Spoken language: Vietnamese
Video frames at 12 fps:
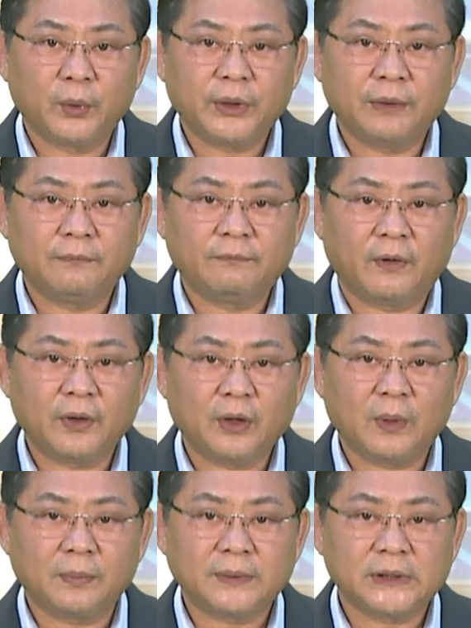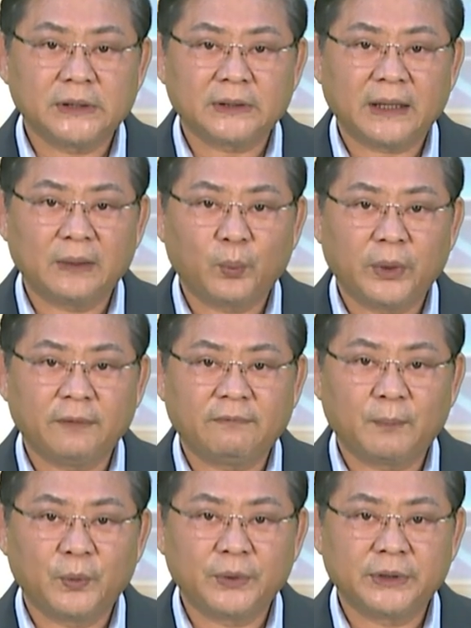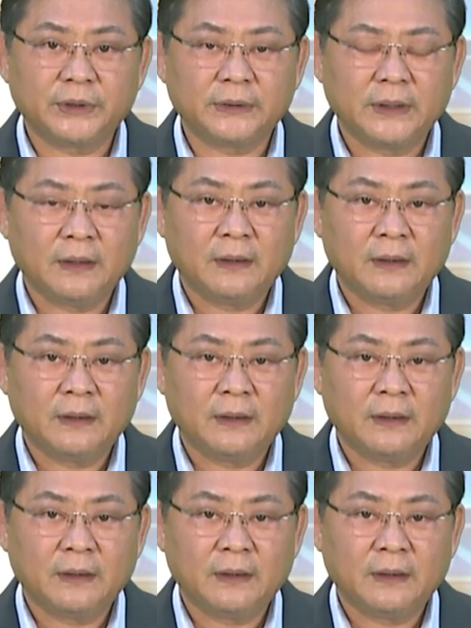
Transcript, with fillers: nhiệm Phó Giám đốc Sở Tài nguyên và Môi trường,